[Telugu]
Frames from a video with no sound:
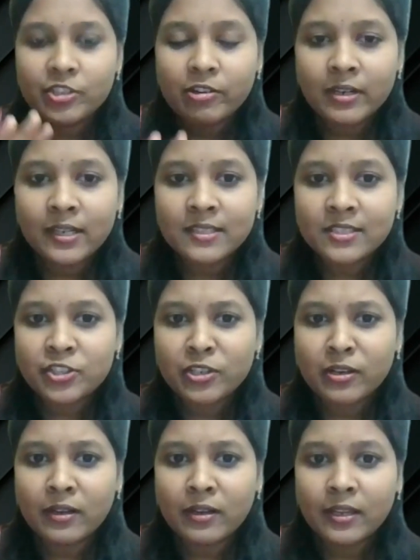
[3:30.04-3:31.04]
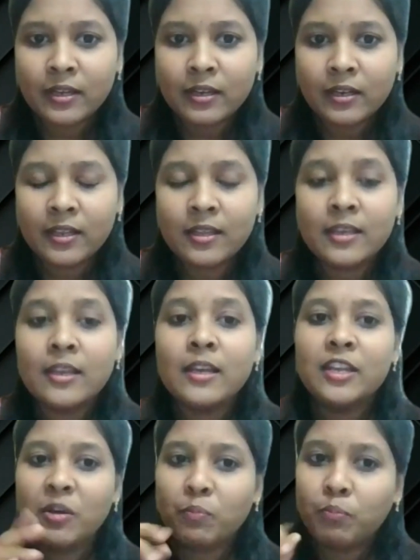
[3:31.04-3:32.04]
జనరలైజేషన్ అంటే ఏంటి
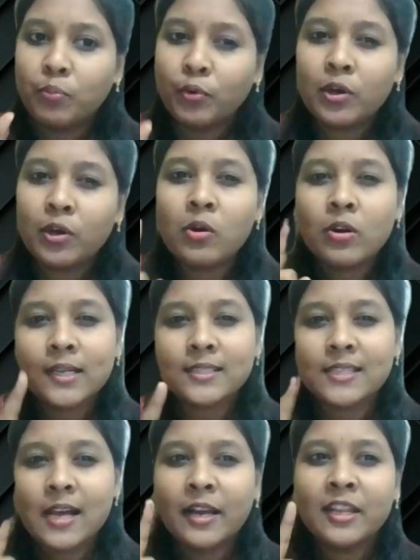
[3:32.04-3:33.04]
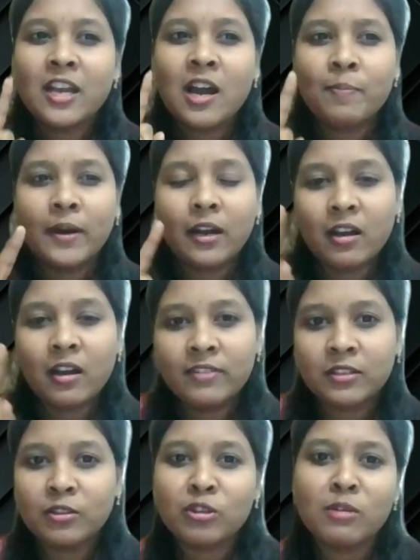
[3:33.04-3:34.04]
ఎప్పుడో ఒక్కసారి ఆ పక్క
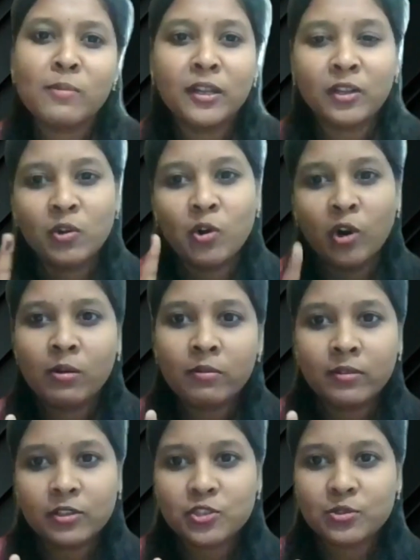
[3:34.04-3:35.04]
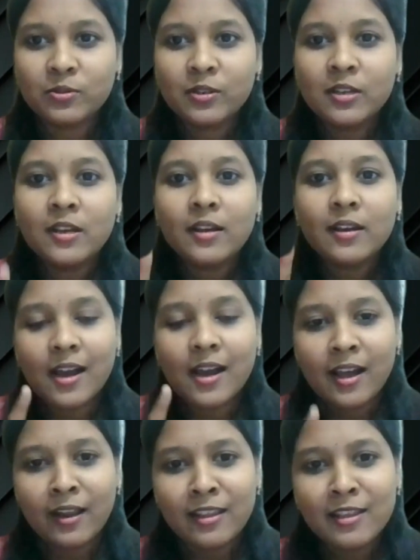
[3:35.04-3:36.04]
వ్యక్తితో మనకి గొడవ అవ్వచ్చు
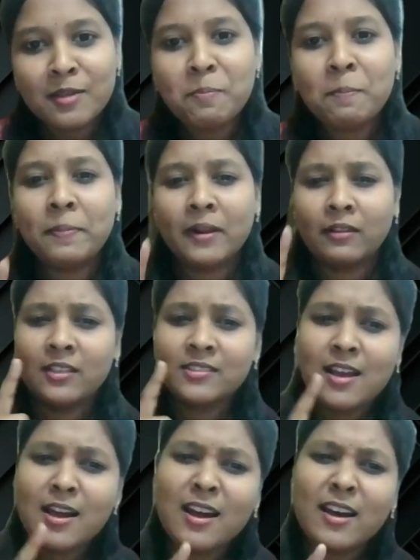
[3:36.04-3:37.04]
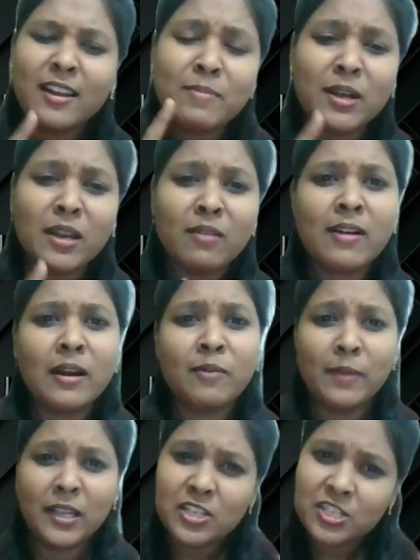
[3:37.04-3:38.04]
కానీ ప్రతిసారి మనం వాడు
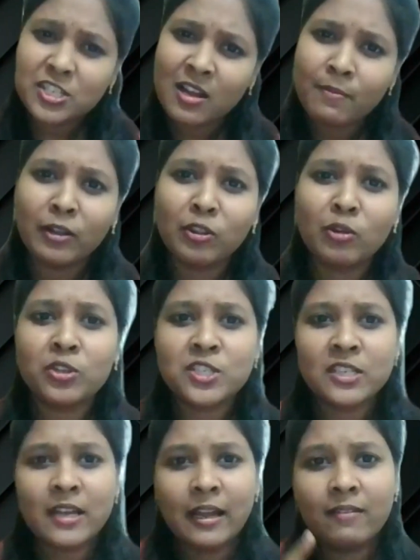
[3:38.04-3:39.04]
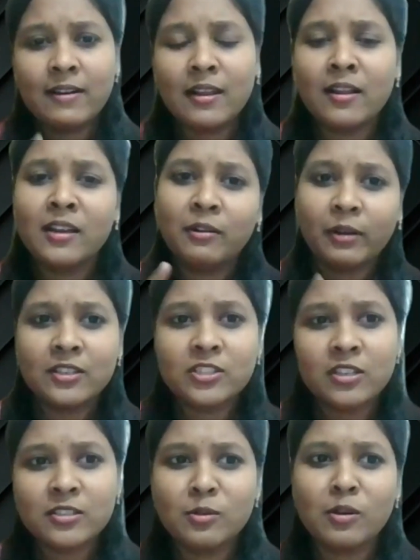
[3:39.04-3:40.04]
మంచిగా మనతో వచ్చి కలవాలని ట్రై
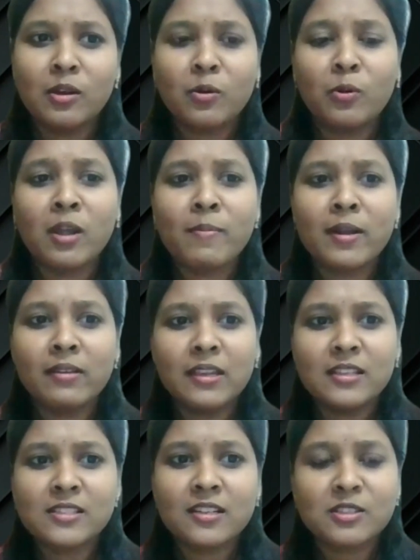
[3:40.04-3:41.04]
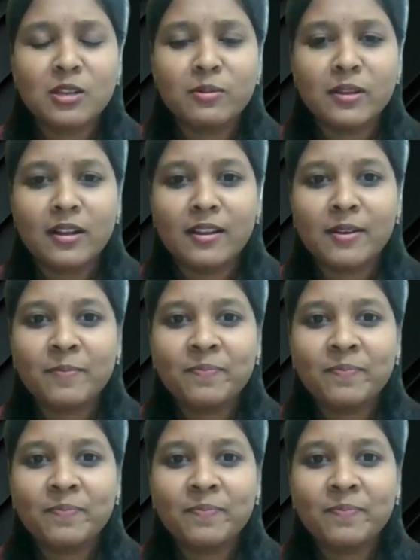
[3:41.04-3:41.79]
చేస్తున్నా కూడా మనం ఏం చేస్తాం ఇక్కడ